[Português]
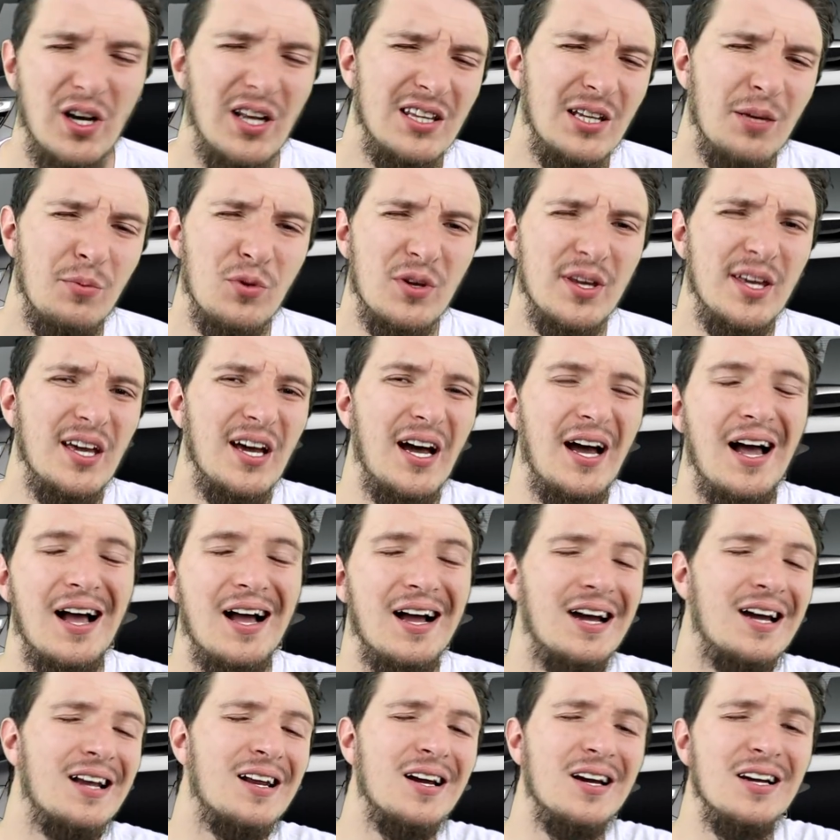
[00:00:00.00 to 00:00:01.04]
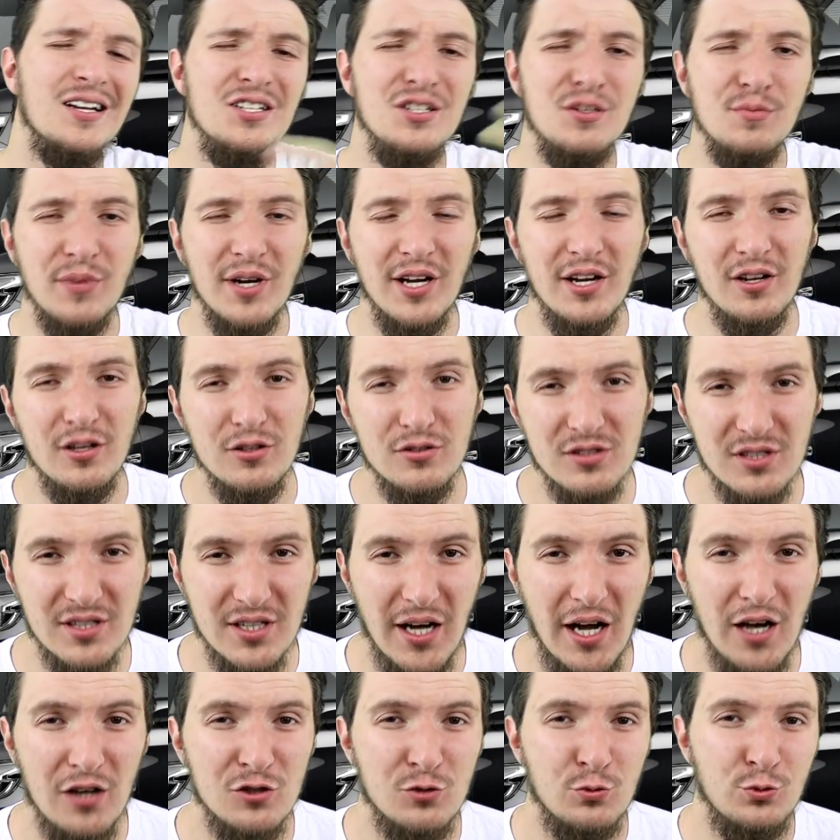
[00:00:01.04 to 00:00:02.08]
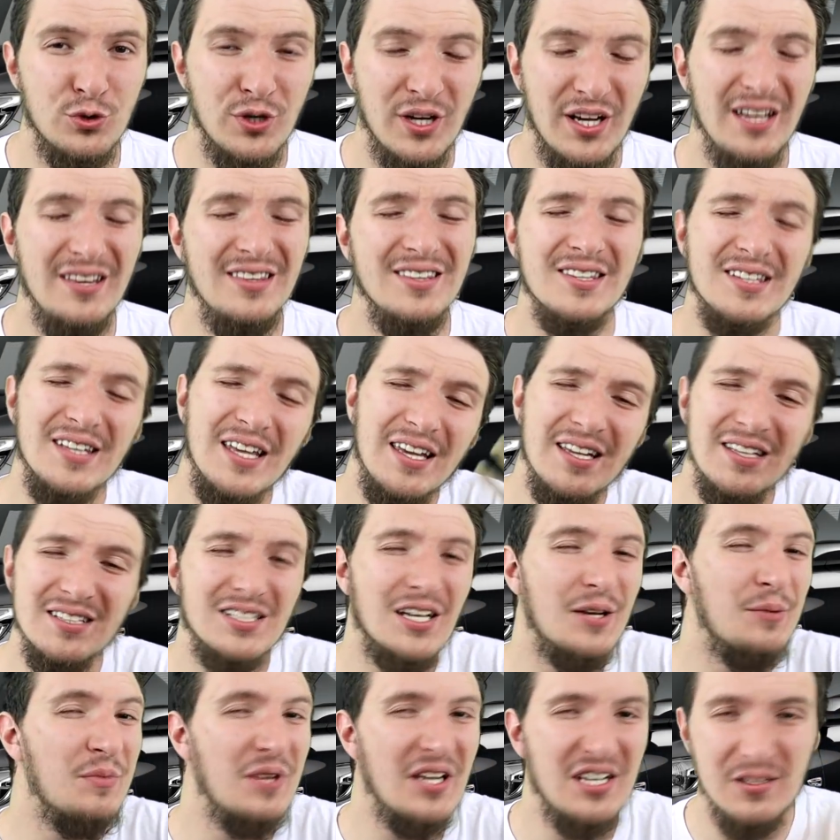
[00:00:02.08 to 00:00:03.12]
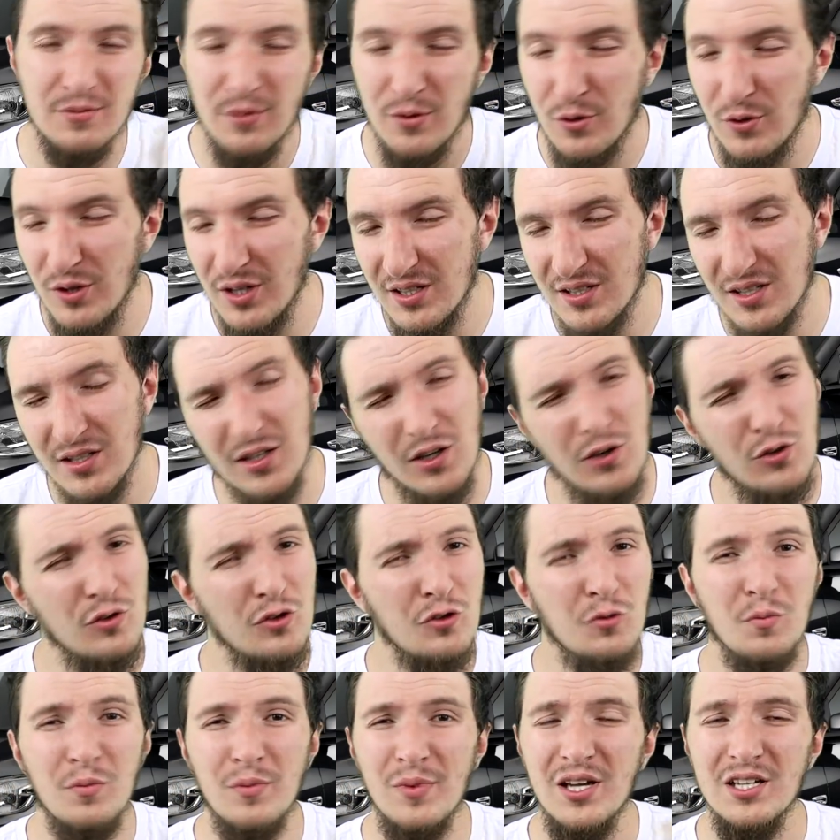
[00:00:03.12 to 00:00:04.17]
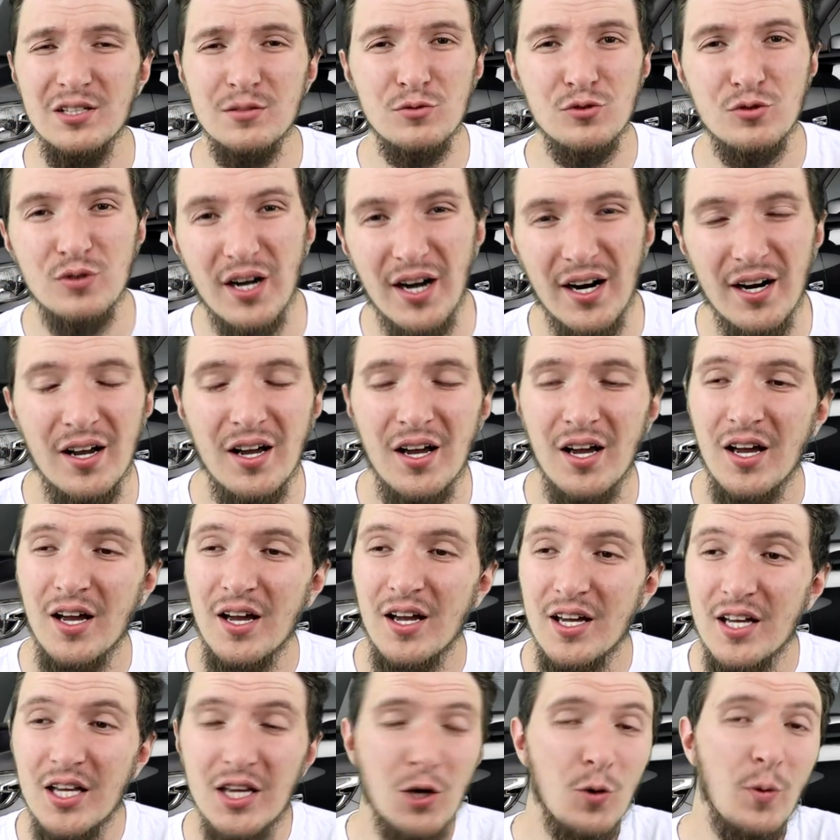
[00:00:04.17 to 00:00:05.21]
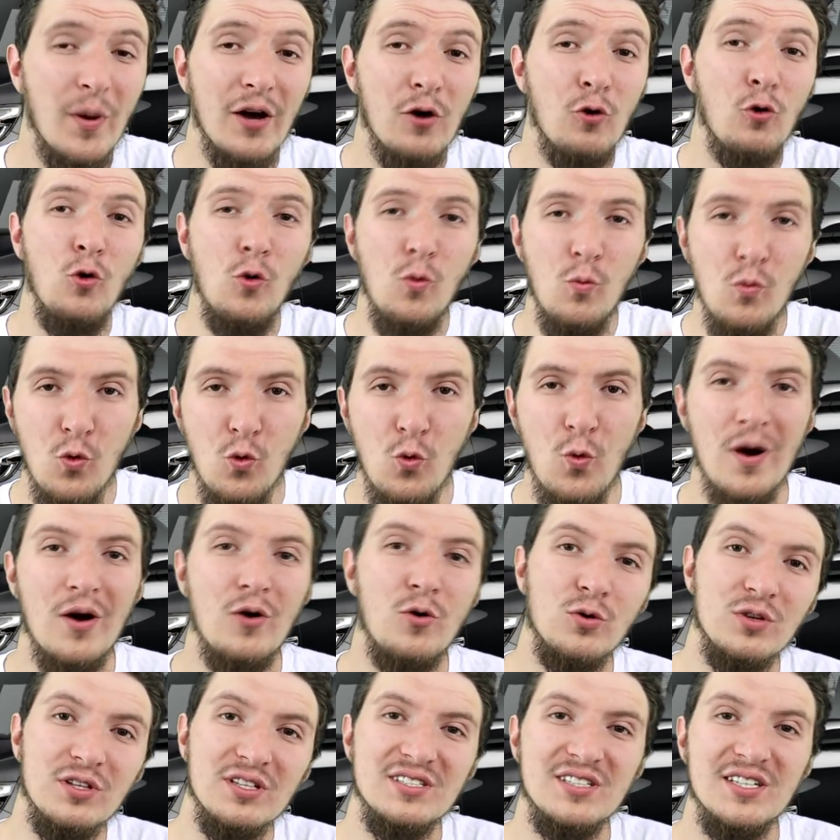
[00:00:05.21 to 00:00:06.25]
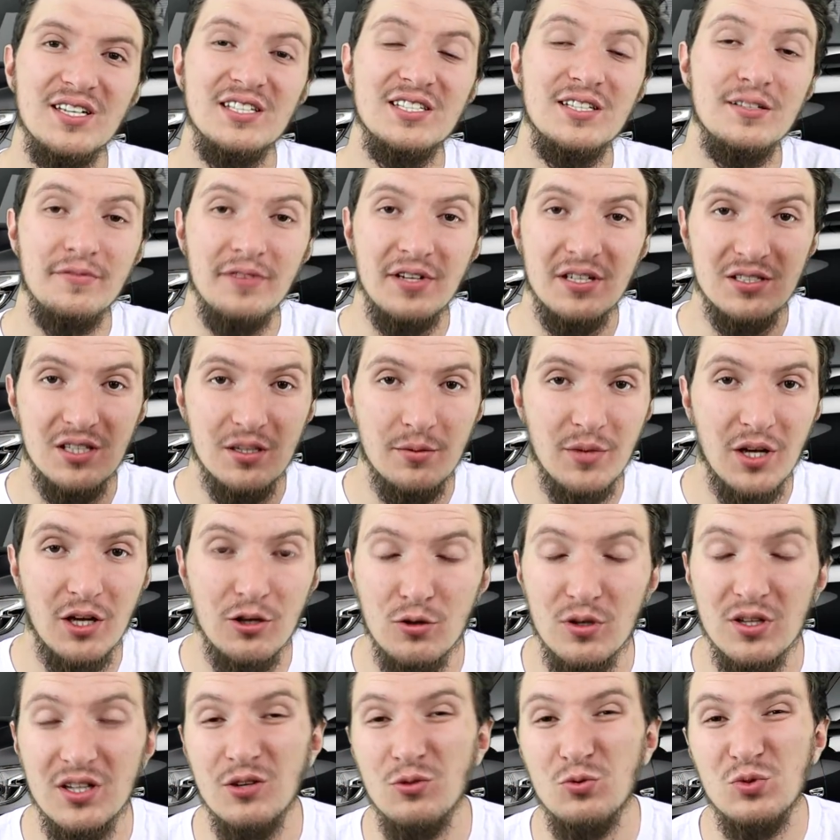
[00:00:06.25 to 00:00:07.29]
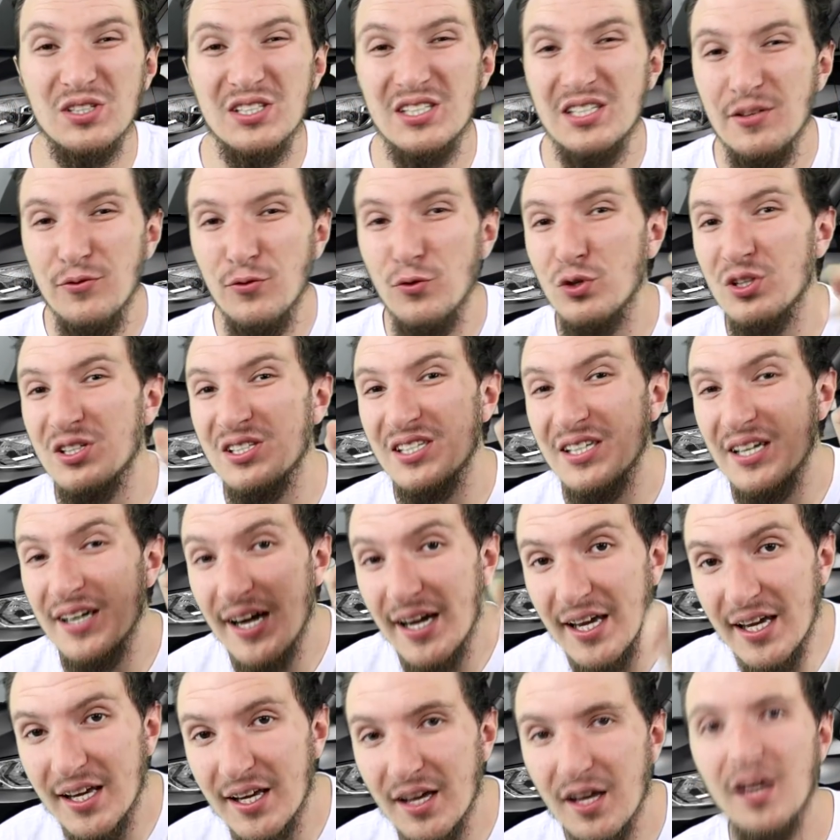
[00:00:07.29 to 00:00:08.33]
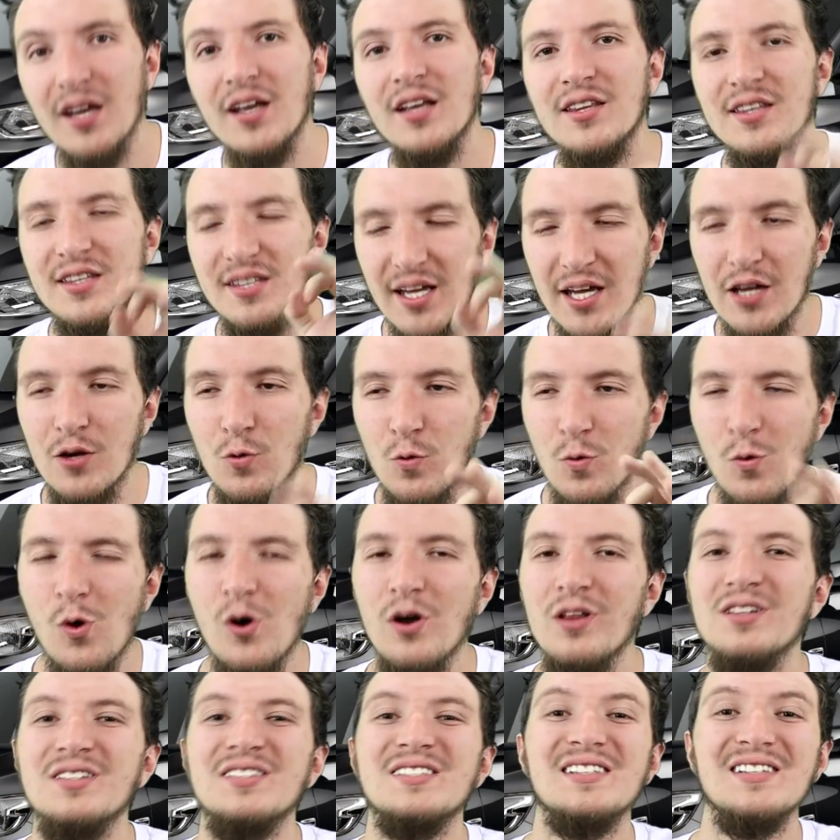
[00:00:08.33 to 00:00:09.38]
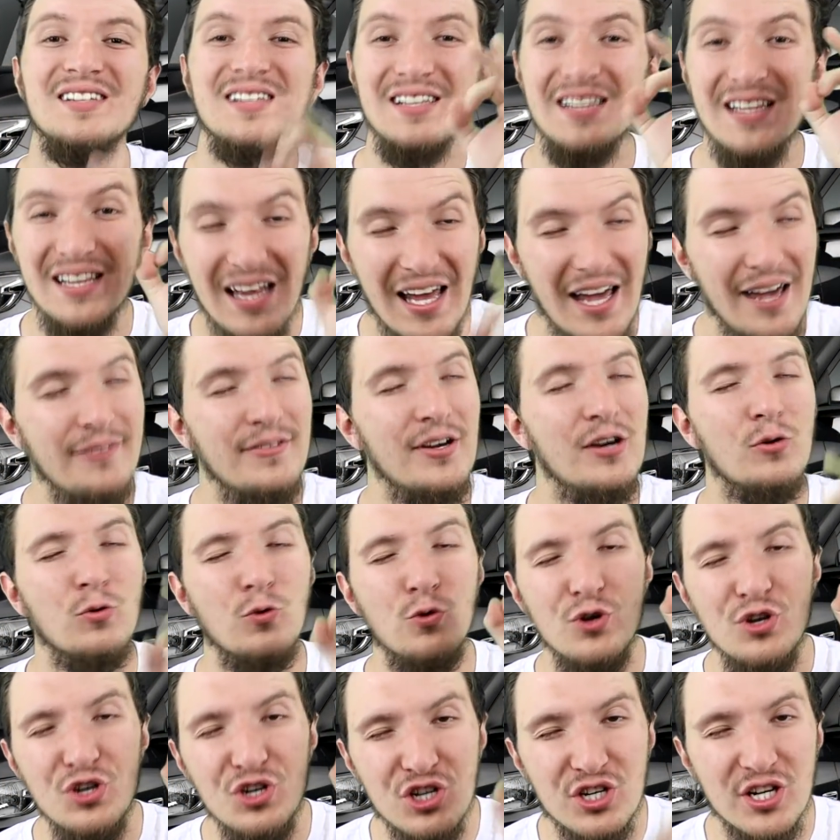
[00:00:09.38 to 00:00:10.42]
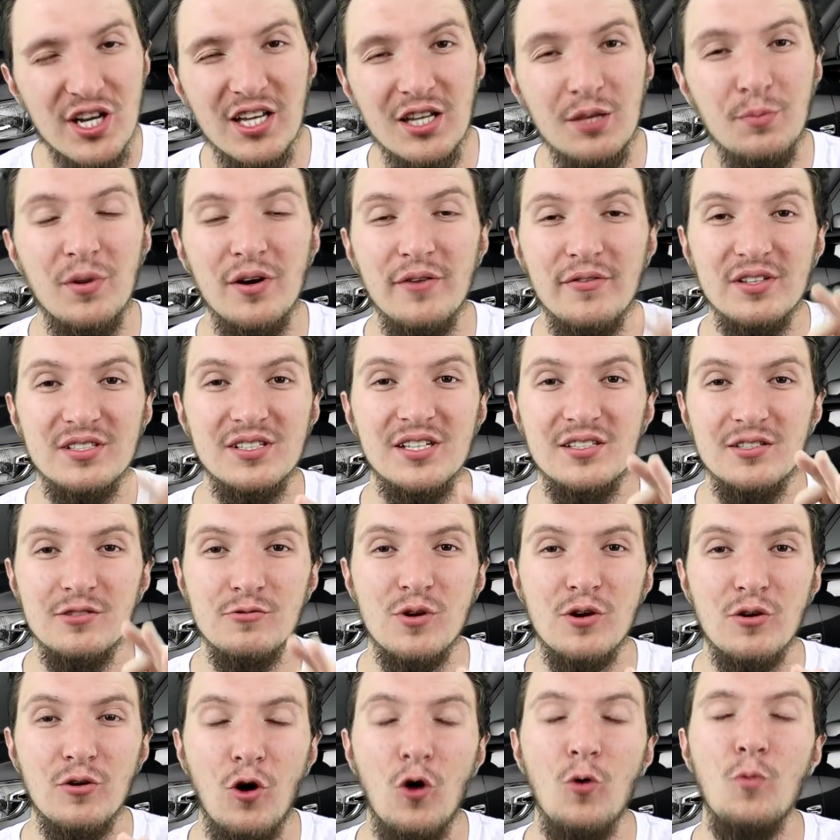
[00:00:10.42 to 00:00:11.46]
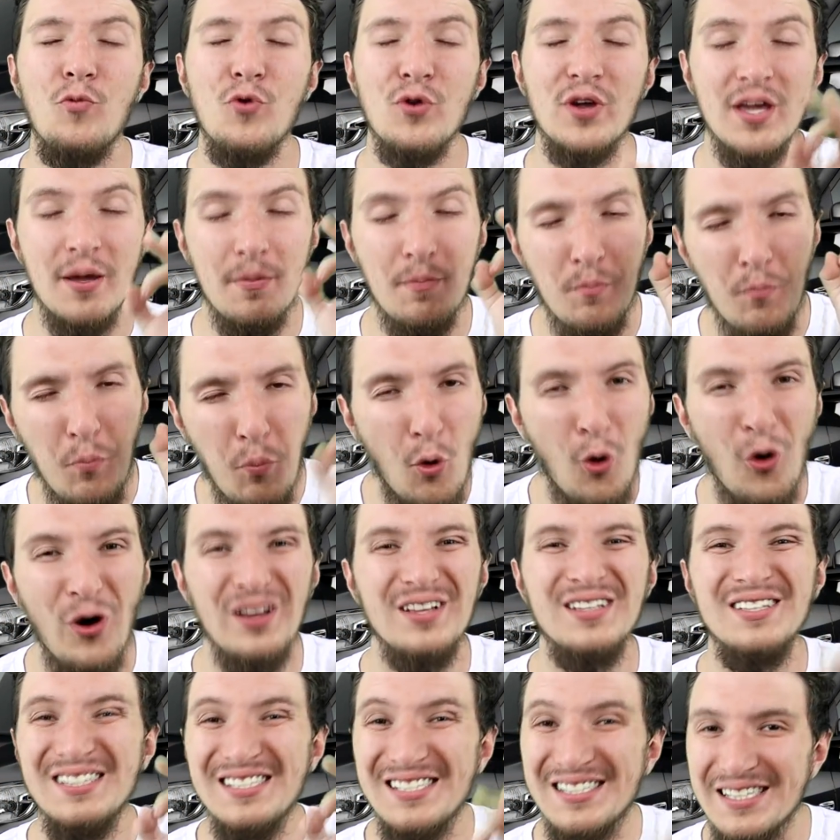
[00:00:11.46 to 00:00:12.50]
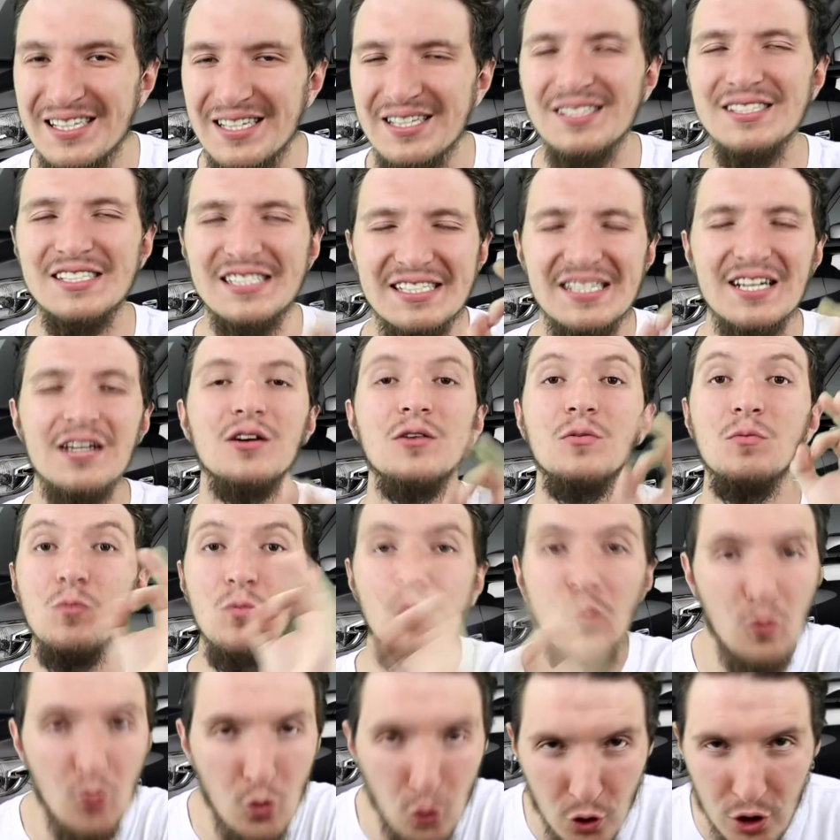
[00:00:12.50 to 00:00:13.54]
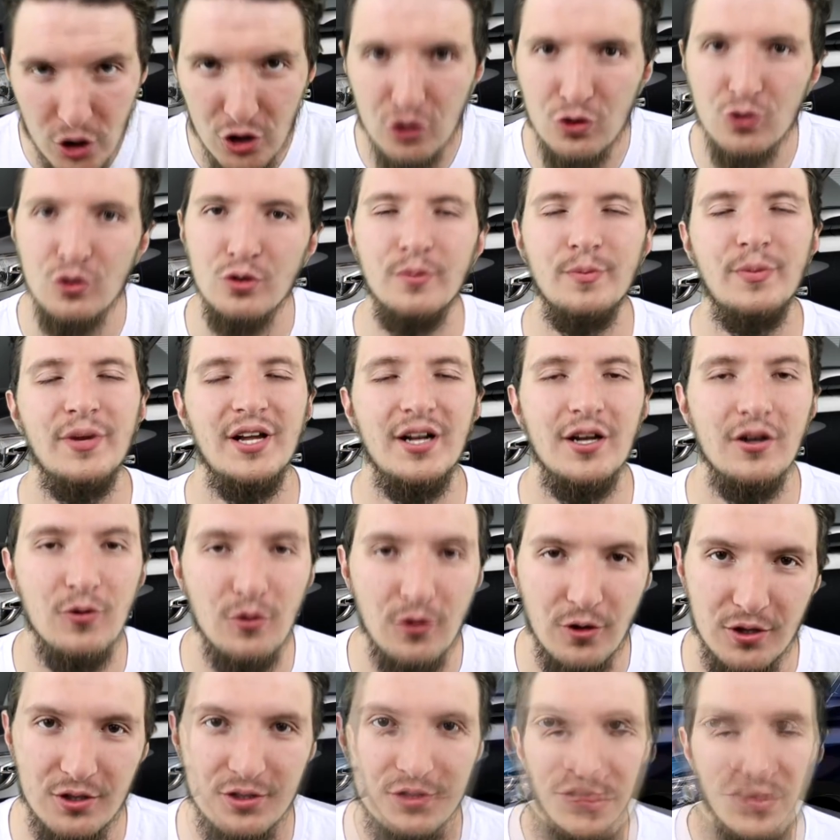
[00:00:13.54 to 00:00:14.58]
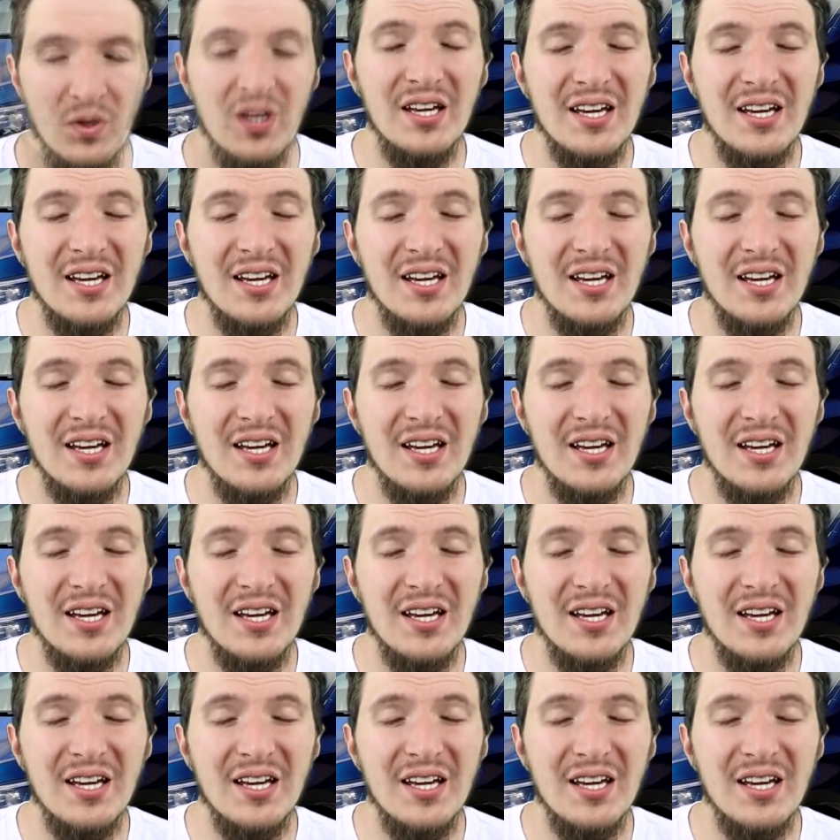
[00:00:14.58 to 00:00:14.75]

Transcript: Até porque a grande maioria dos carros por aí tem essa mesma conexão no mesmo lugar e não é comum acontecer esse vazamento. Então, se você aí tem um Onix, leva urgente para fazer esse recall, porque pode sim ser muito perigoso.